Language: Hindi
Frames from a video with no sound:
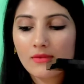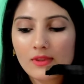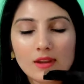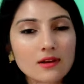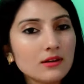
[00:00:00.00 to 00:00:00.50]

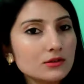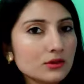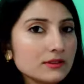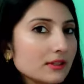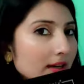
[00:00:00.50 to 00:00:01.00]
सो so,
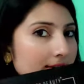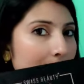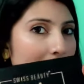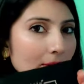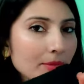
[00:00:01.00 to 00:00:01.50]
इस तरह से
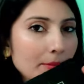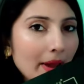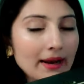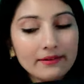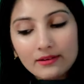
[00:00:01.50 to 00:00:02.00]
मैंने अपना
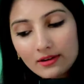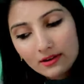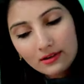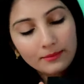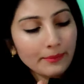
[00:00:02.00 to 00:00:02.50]
पैलेट
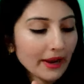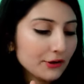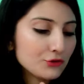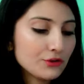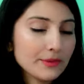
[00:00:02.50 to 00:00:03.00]

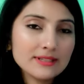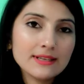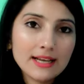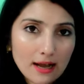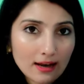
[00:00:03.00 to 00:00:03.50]
पैकेजिंग में से
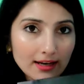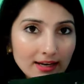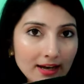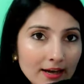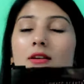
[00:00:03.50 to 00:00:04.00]
निकाल
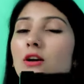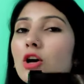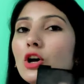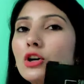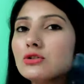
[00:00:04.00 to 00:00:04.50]
लिया है
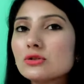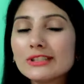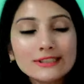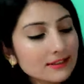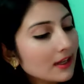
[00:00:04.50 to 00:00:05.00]
सो so,
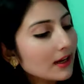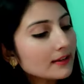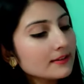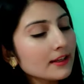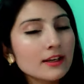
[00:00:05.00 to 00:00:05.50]
इस तरह
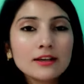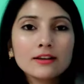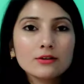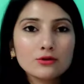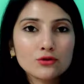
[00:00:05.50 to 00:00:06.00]
से ये
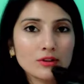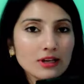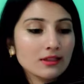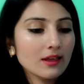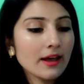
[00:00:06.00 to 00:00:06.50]
कुछ
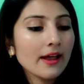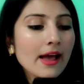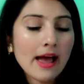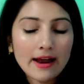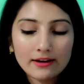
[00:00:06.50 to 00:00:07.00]
दिखता है
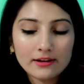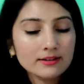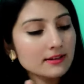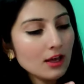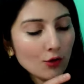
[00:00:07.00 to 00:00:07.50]
एंड
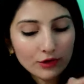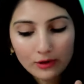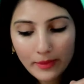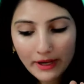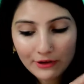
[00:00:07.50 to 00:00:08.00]
इसकी आउटर
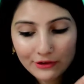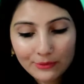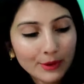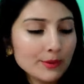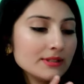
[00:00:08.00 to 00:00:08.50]
पैकेजिंग
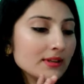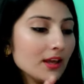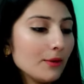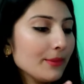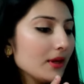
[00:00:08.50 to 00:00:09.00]
में भी
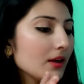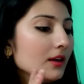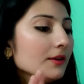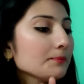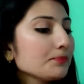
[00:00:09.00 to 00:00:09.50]
सेम यही
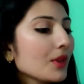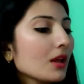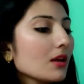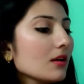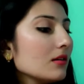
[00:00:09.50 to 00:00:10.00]

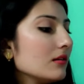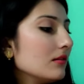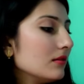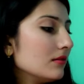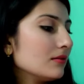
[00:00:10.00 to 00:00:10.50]

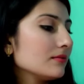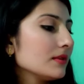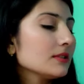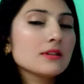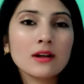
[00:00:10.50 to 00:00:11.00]

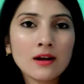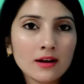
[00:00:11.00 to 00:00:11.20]
इस तरह